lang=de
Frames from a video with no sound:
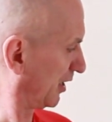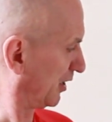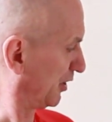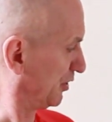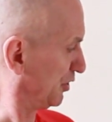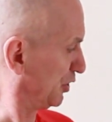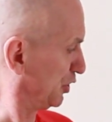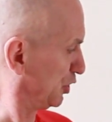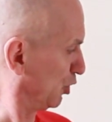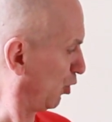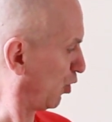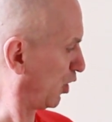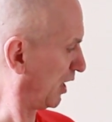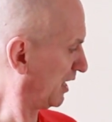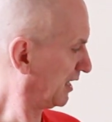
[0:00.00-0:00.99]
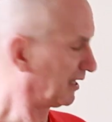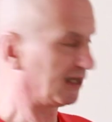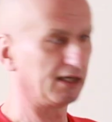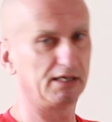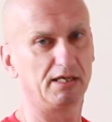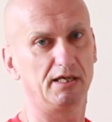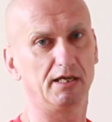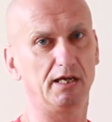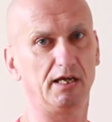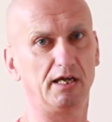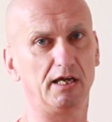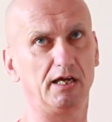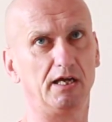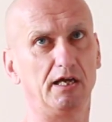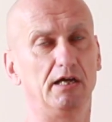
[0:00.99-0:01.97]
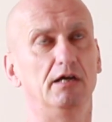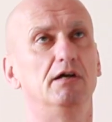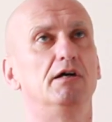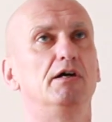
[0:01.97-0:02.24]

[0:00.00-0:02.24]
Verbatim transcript: Njo, äh,